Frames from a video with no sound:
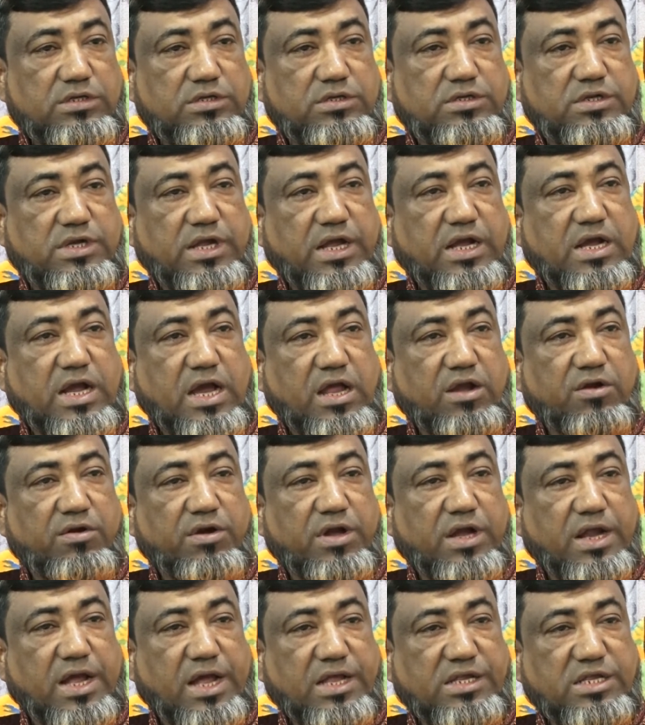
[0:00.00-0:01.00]
সে
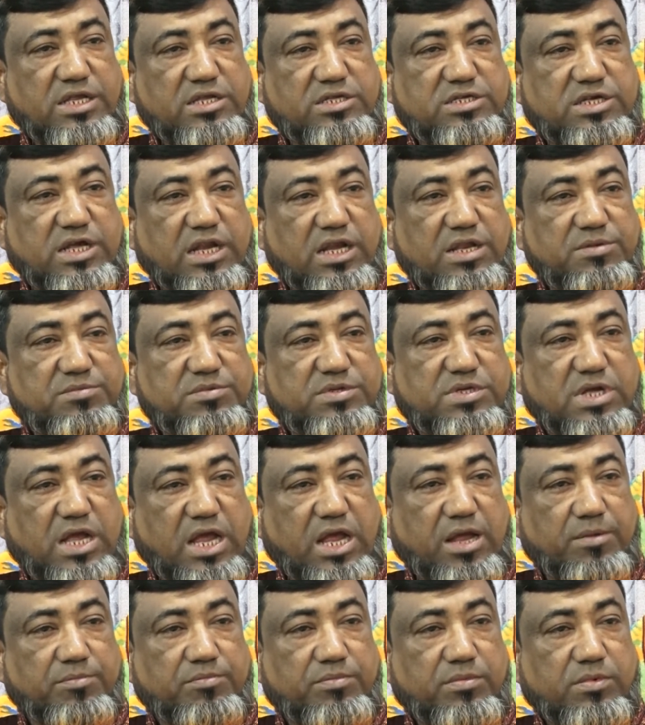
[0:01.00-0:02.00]
কারণে হাজির সেলিম
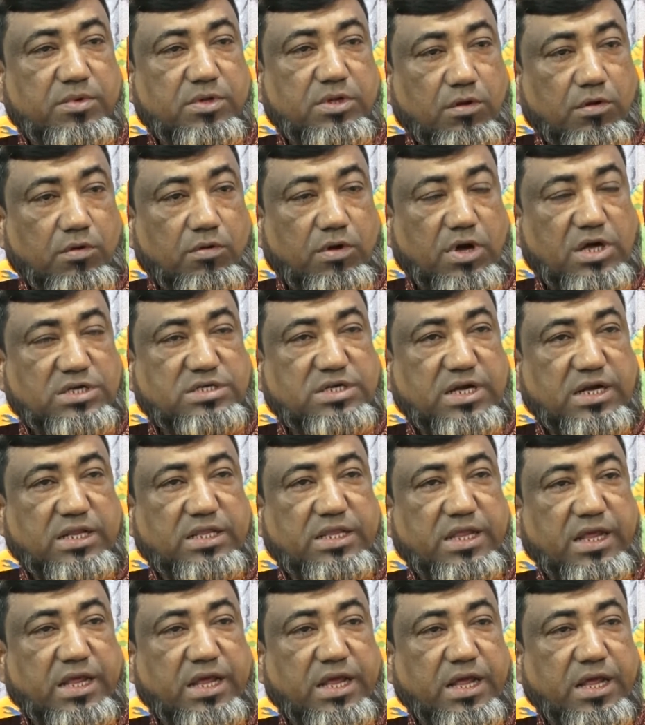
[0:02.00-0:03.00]
সাহেব ওয়াসার
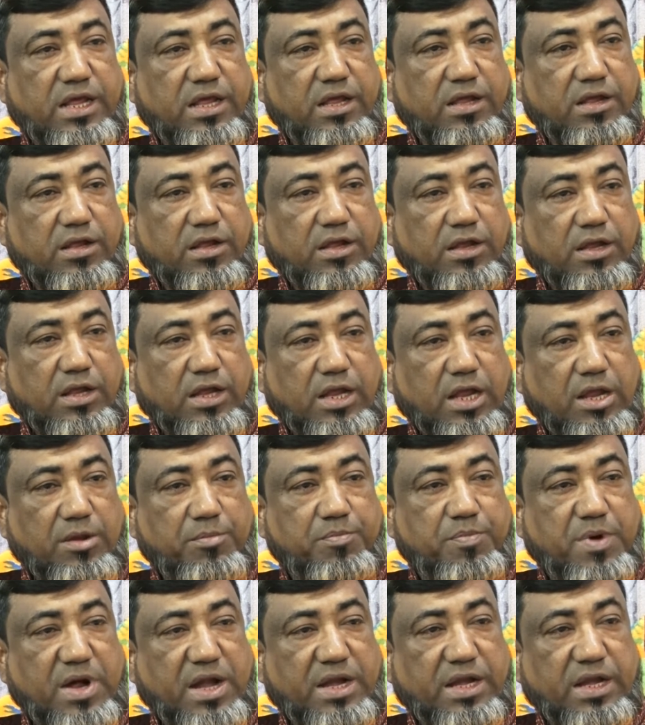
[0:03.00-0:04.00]
থেকে এই
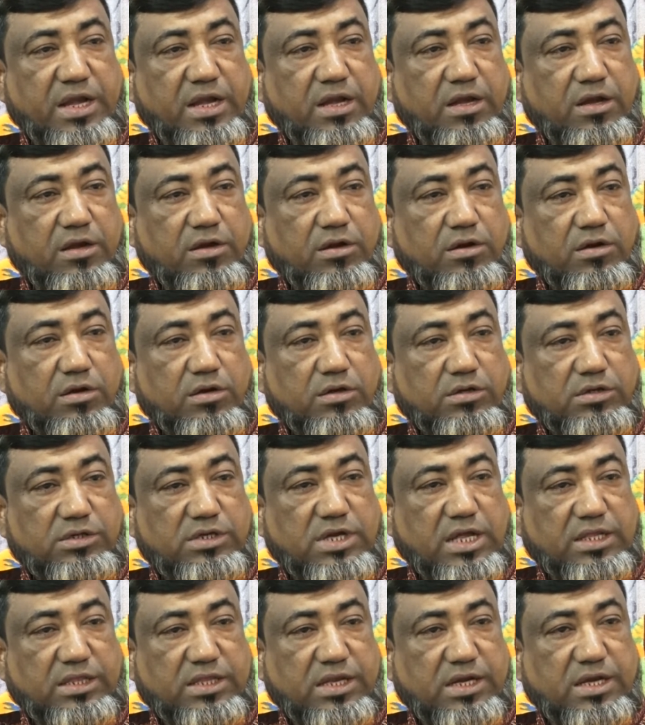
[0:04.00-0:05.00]
পানি
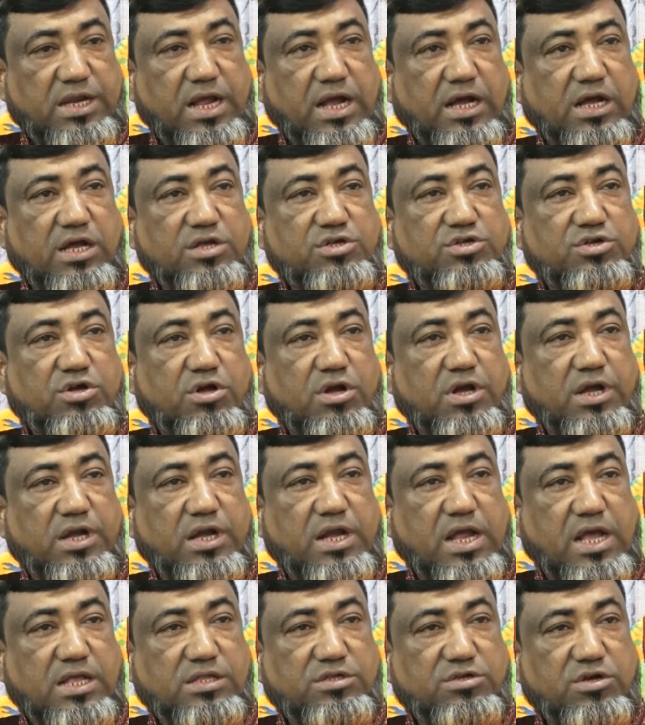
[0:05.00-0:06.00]
যাতে ঢাকা শহরে
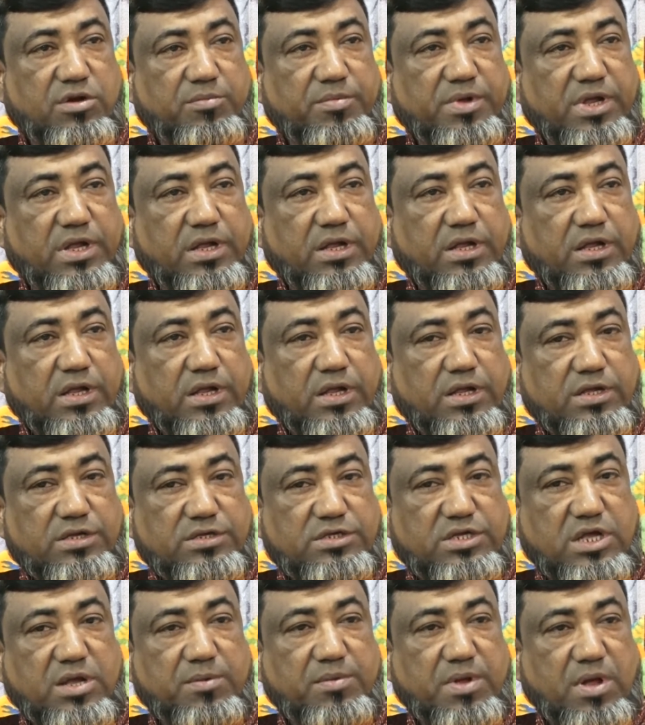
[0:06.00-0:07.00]
না জমে
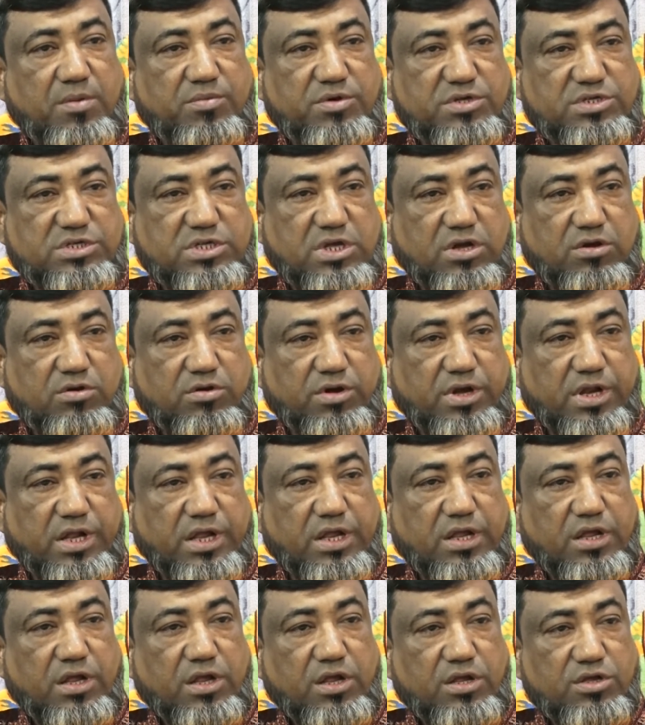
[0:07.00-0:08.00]
সে ব্যবস্থা করে
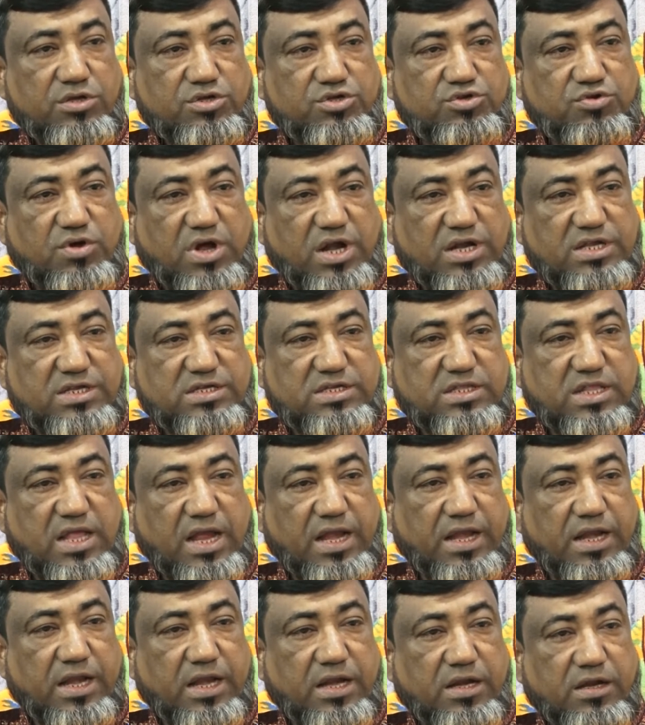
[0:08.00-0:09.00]
সোয়ারিস
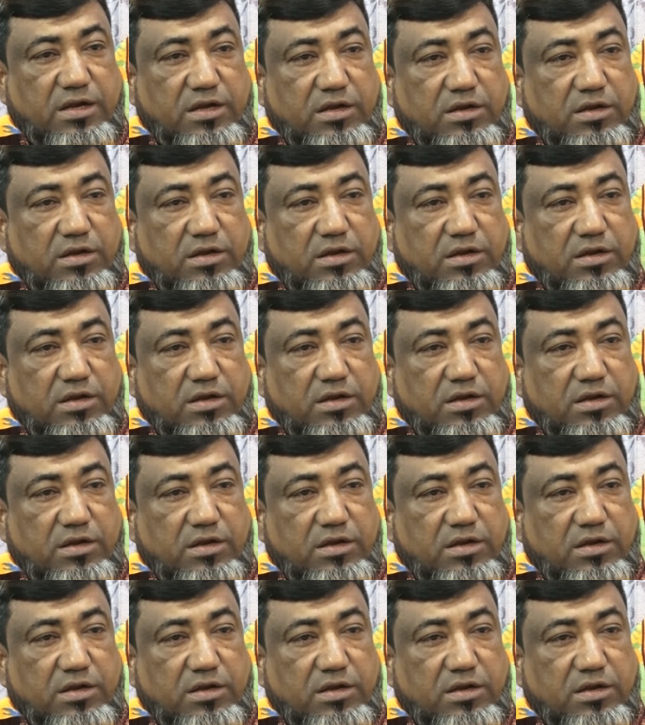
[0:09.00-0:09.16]
লাইনের